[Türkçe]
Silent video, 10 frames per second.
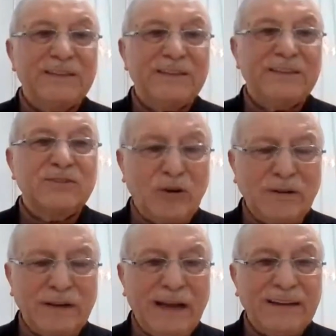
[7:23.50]

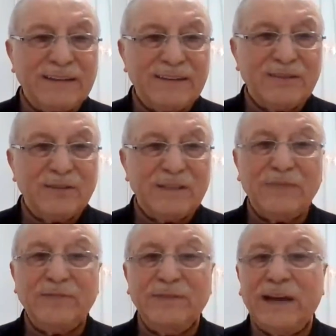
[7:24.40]
Sonra
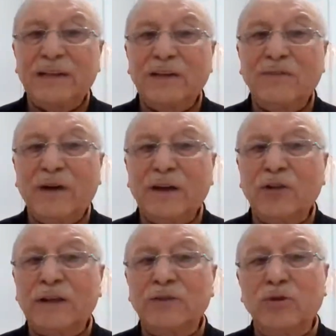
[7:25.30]
defterde var
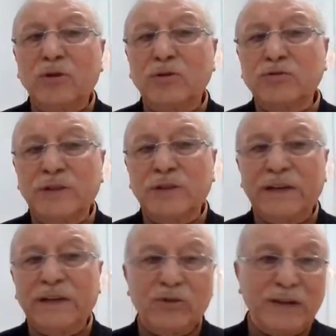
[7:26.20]
olan
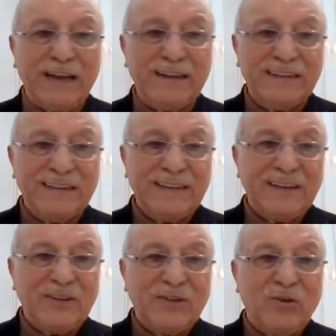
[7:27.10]
ölçülere göre
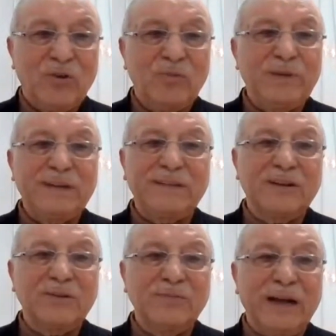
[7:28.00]
o bir
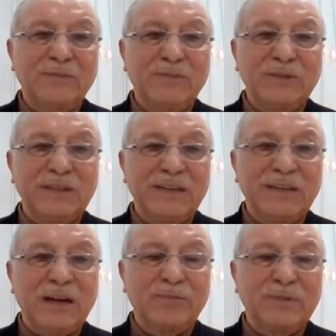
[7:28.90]
takım elbiseyi
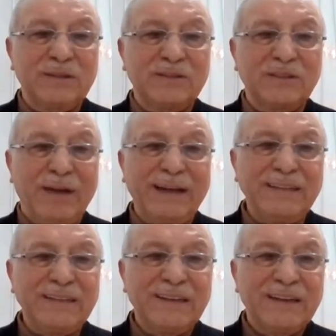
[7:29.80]
yaptığı
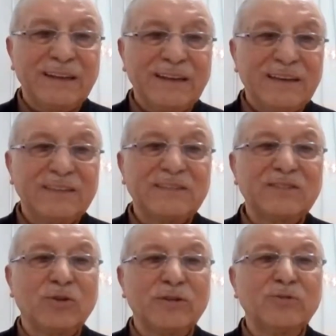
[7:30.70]
zaman
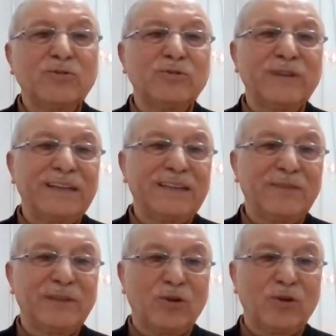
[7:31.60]
işte o da kudret
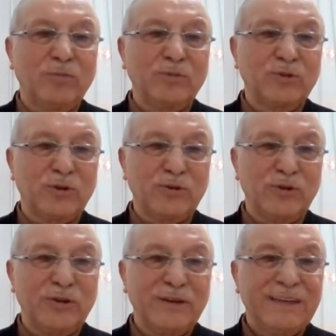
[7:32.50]
defteri olmuş
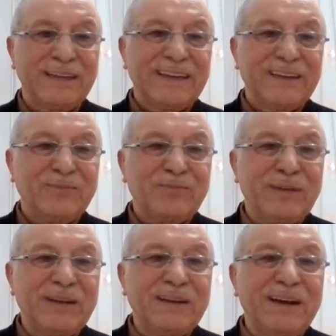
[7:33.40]
oluyor.
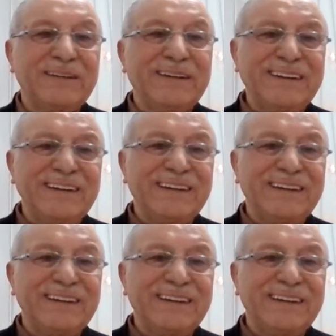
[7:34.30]
Planı